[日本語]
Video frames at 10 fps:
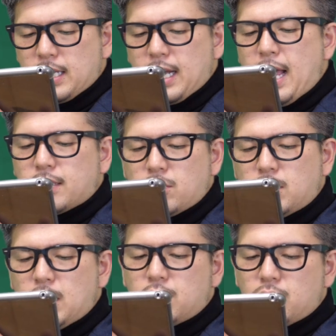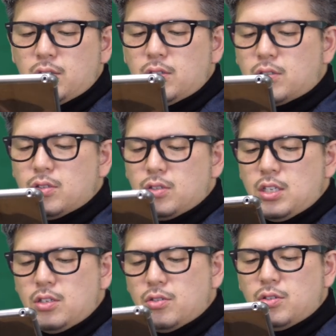かい、そしてじゅうきゅう、
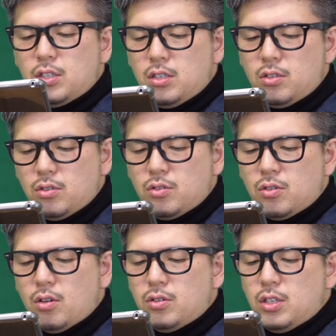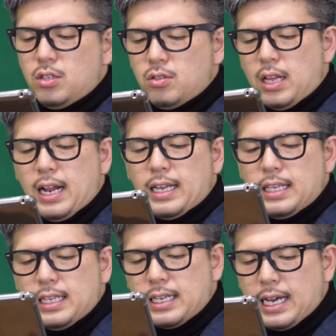にじゅう、にじゅうよん、にじゅうななが
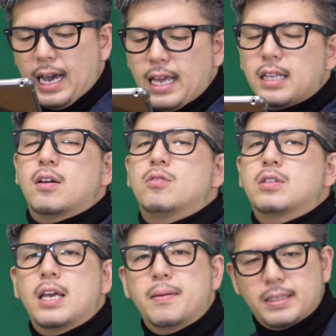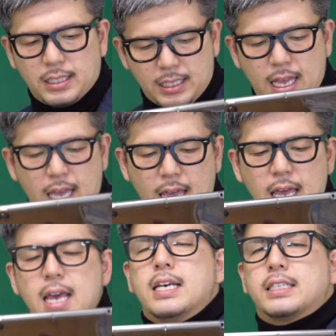いっかいでございますね。
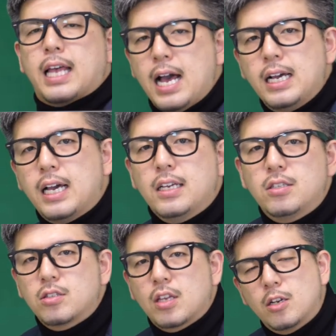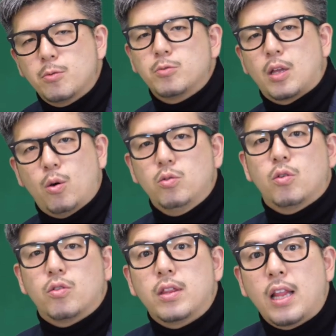さんかい出現のもね、ほん
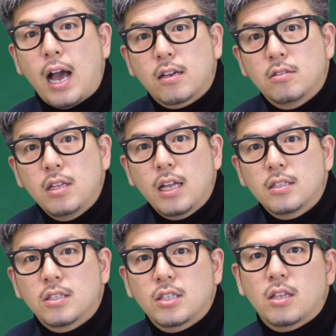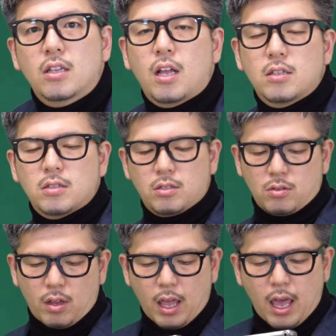となくなっちゃったんです
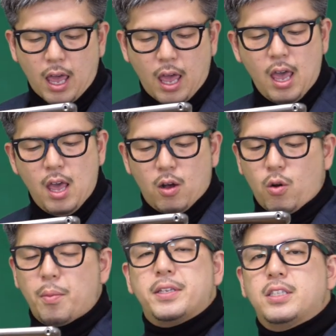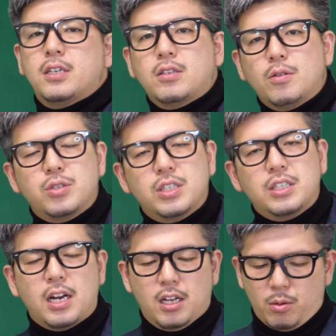よね。これめちゃくちゃ不思議
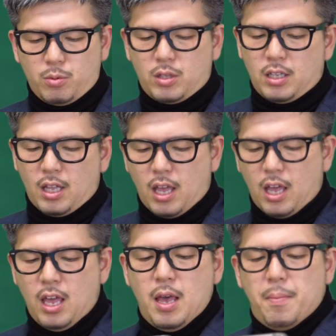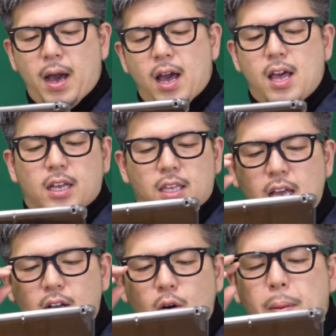だなと思っていて、まあ
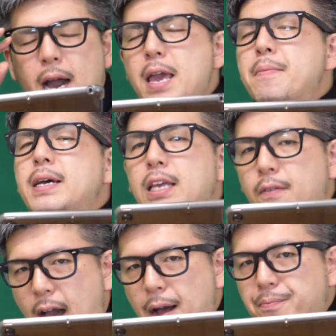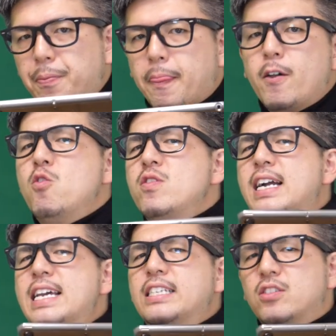結構前まではよん
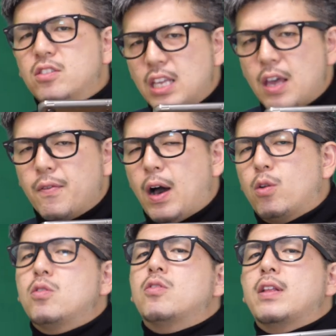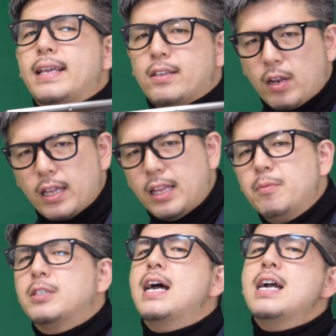かい出現はほとんどないよね、で
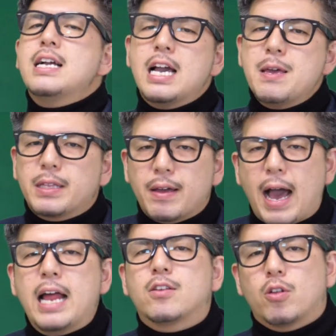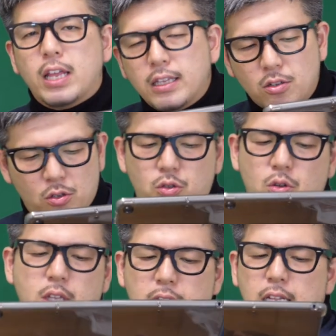もさんかいまではあるよねっていう
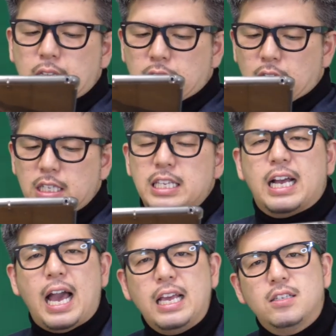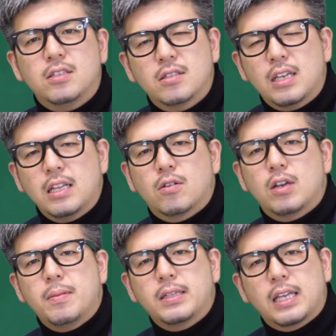状態だったんですが、にかい出現の方
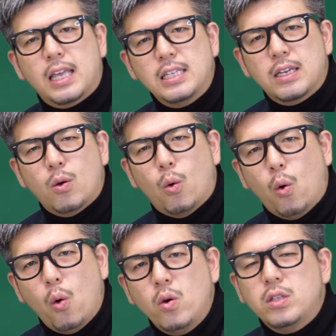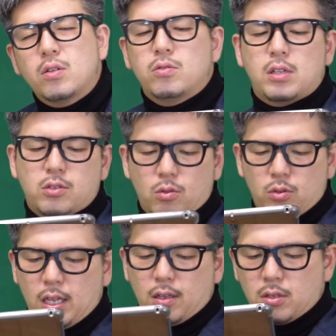が今ね現在多いというね状
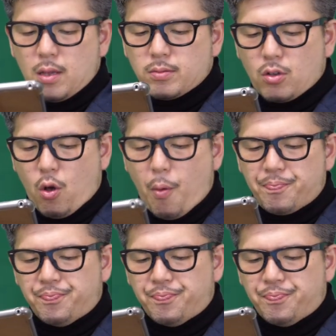態でございますよ。